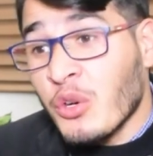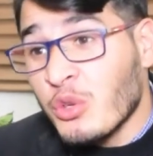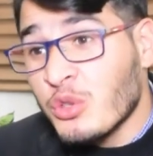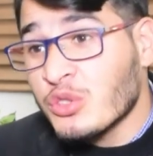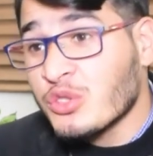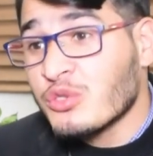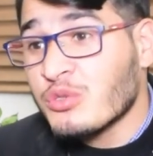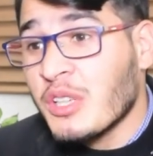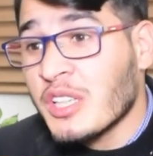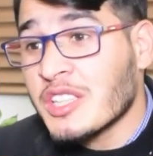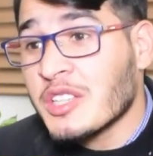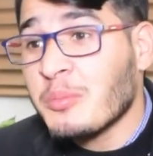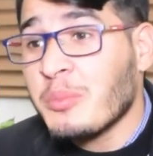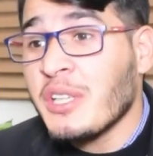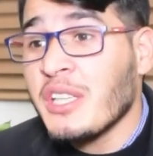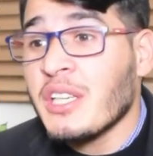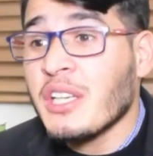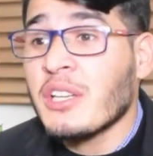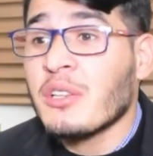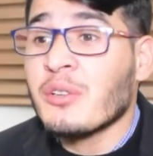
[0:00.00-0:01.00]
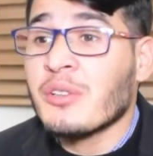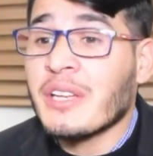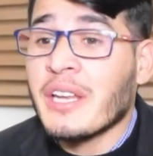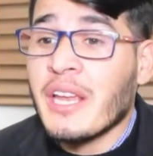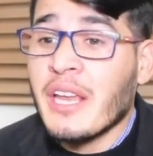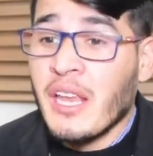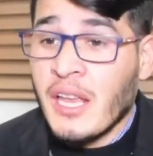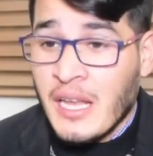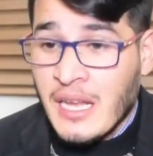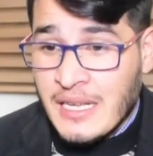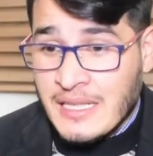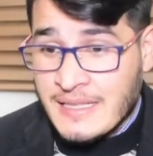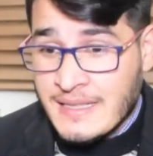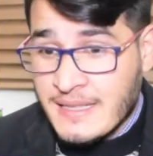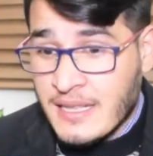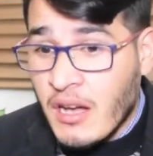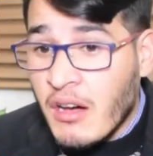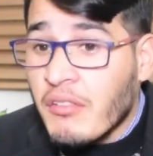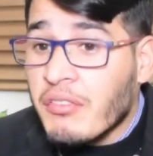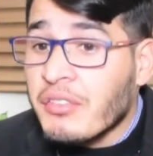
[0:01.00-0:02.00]
उस वक्त भी इन्होंने
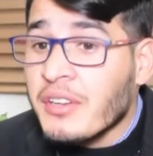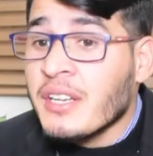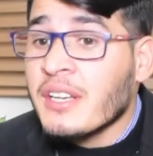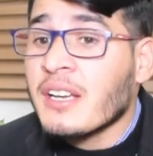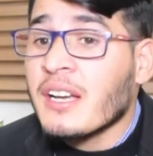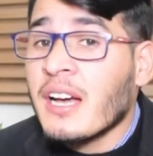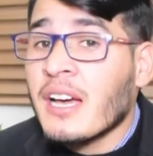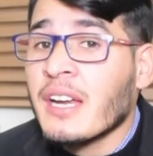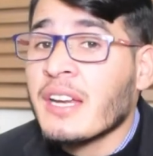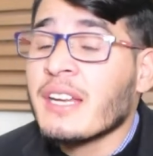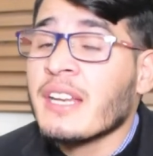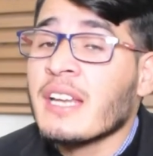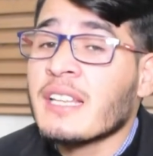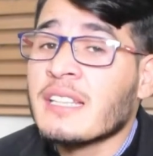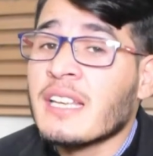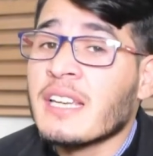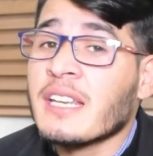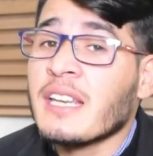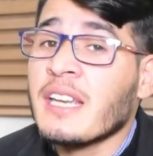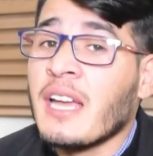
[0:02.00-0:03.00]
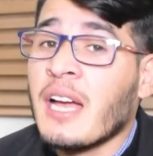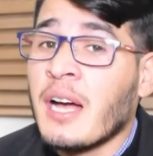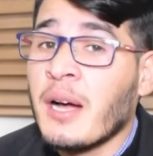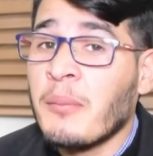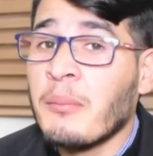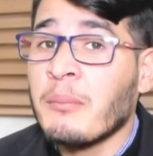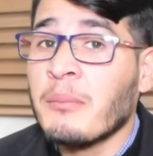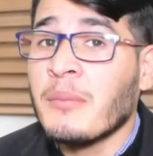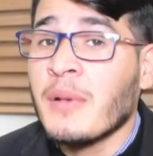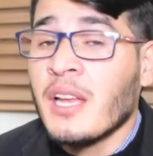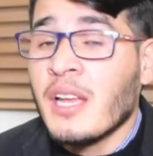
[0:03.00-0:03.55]
साफ इनकार किया था कि हम